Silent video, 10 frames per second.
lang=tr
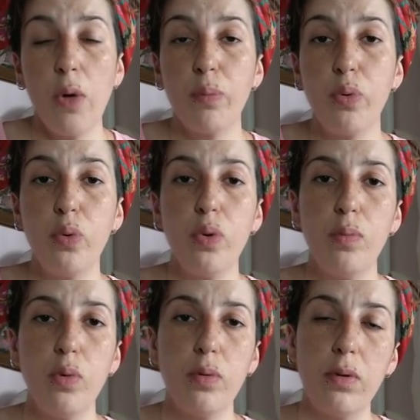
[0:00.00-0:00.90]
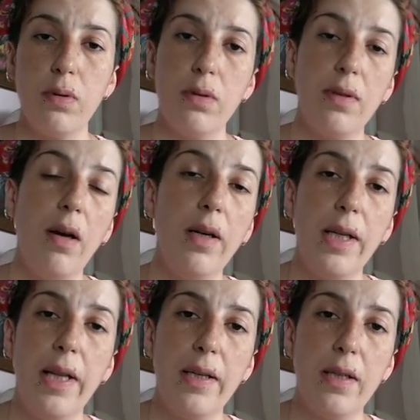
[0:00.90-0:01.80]
Bu durumun daha
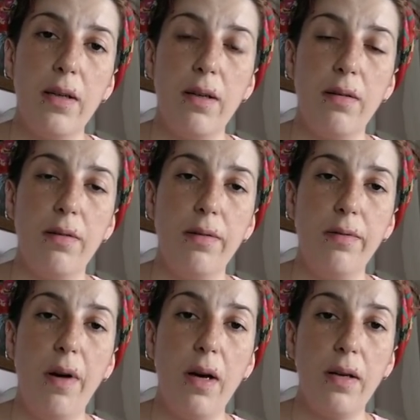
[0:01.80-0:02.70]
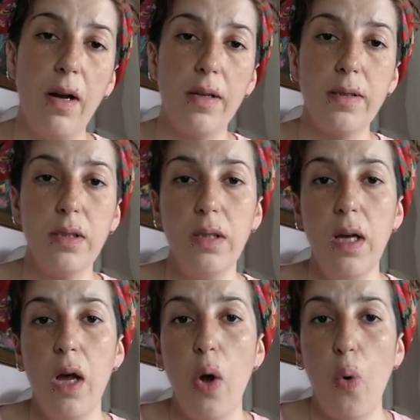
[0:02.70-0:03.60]
ileri vakası
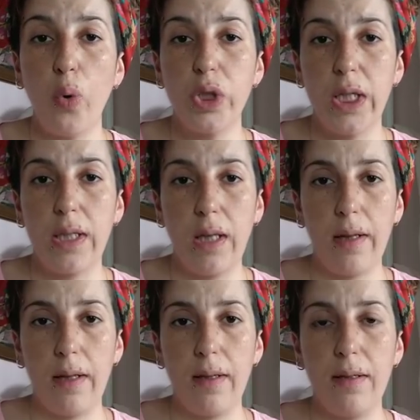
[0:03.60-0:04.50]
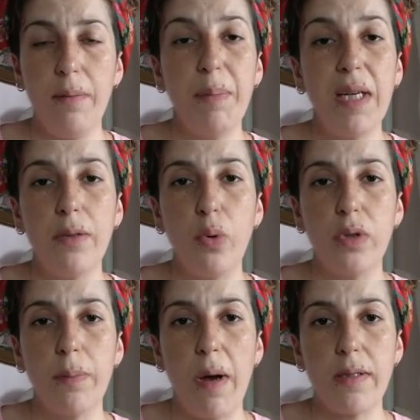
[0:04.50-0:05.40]
o şekilde dedi. Bir an
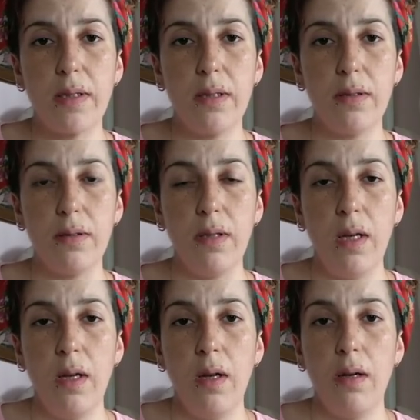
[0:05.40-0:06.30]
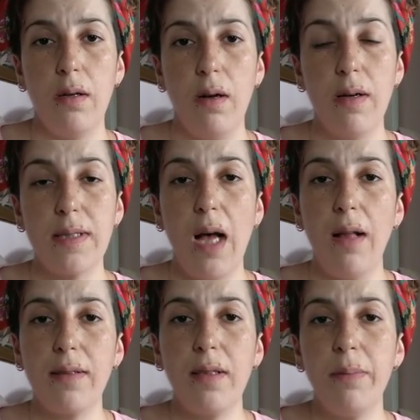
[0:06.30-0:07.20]
önce baskının e,
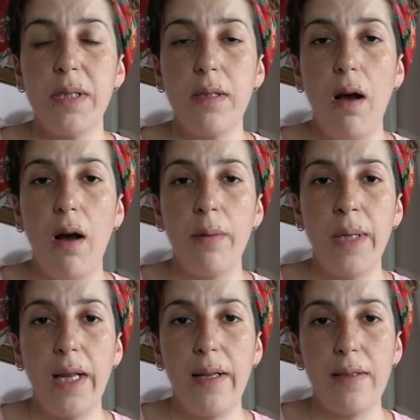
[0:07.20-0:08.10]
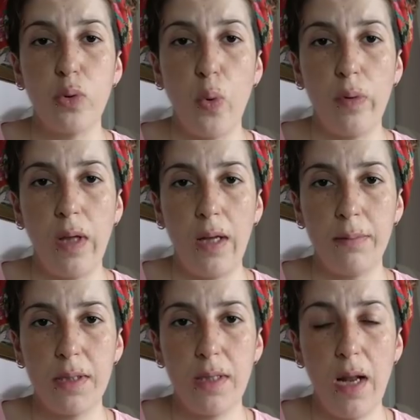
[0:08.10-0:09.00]
azaltılması, hamileliğin
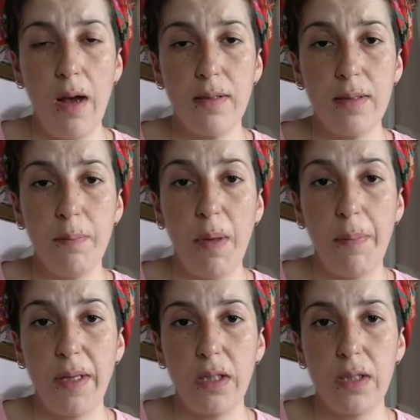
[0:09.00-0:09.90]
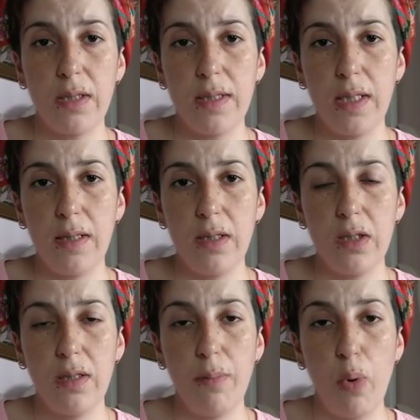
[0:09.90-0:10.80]
sonlanması lazım. Bebek için de senin
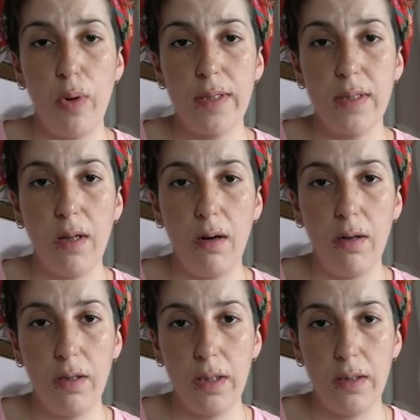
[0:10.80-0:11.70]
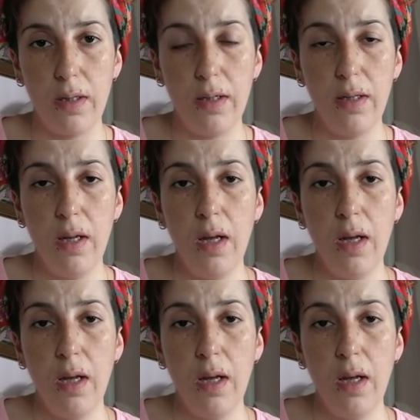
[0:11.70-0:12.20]
için de böylesi daha hayırlı.